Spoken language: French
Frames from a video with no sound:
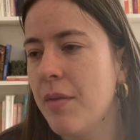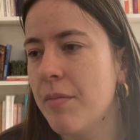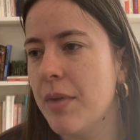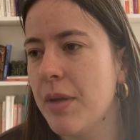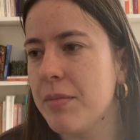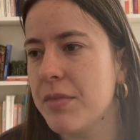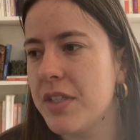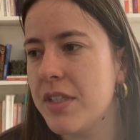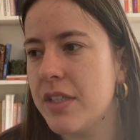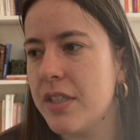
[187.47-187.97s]

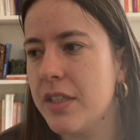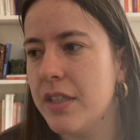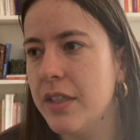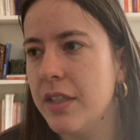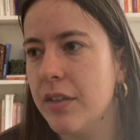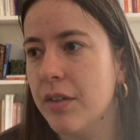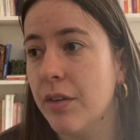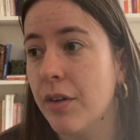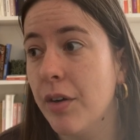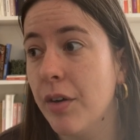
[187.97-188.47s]
Même
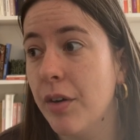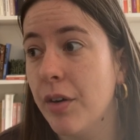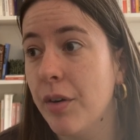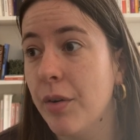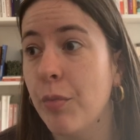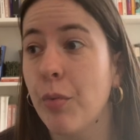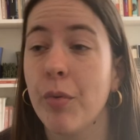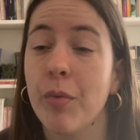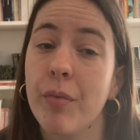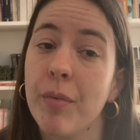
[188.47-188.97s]
si,
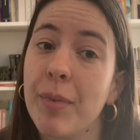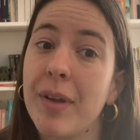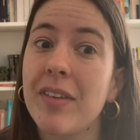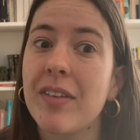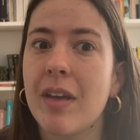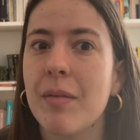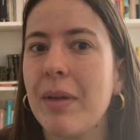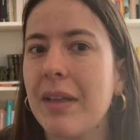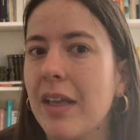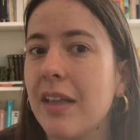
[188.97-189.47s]
bon,
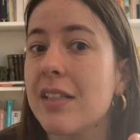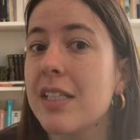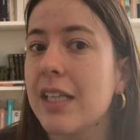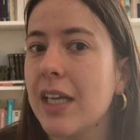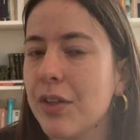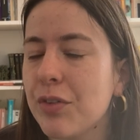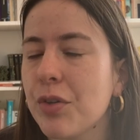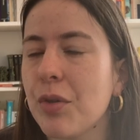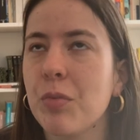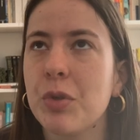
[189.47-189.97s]
presque même un indicateur,